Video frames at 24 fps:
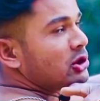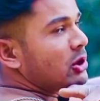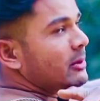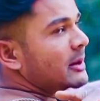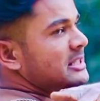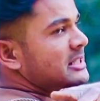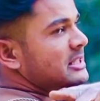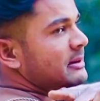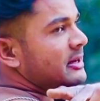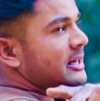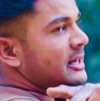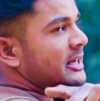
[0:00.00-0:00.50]
जो
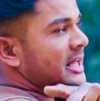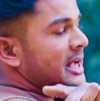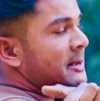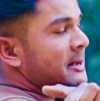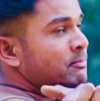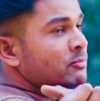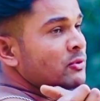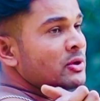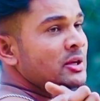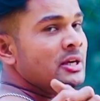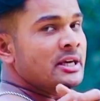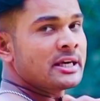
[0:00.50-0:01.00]
हमारी चमक रही है
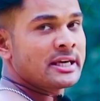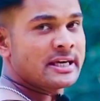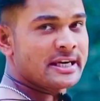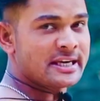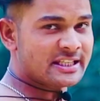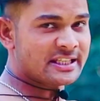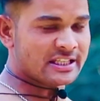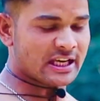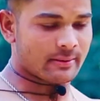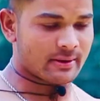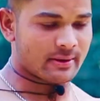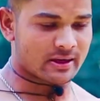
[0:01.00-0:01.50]

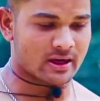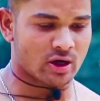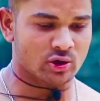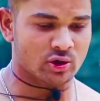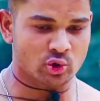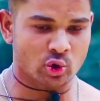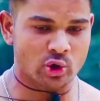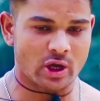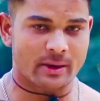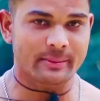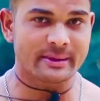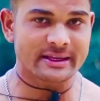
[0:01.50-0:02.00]
इसका वर्कआउट
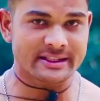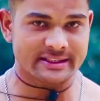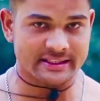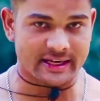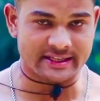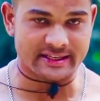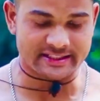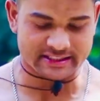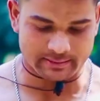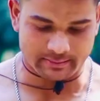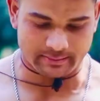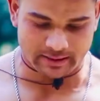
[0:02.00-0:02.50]
जो कि हमें इस
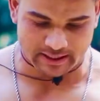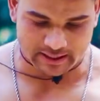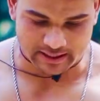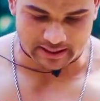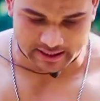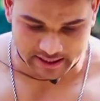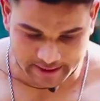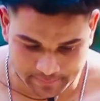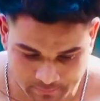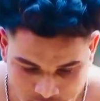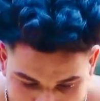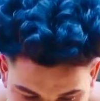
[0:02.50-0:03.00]
कंडीशन में
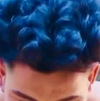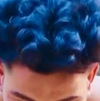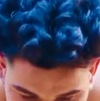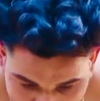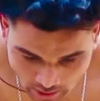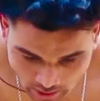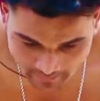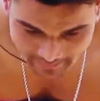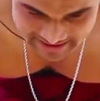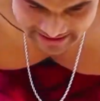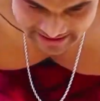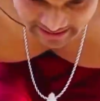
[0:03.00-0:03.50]
लगाना है तो
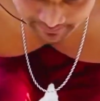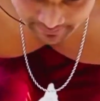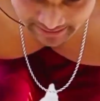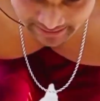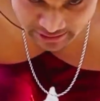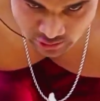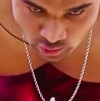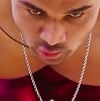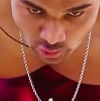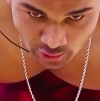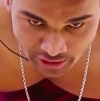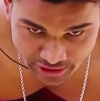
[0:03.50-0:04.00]
हमें सिंपली
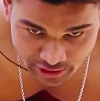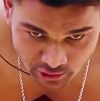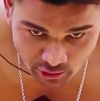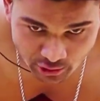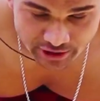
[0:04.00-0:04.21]
दोनों ईटों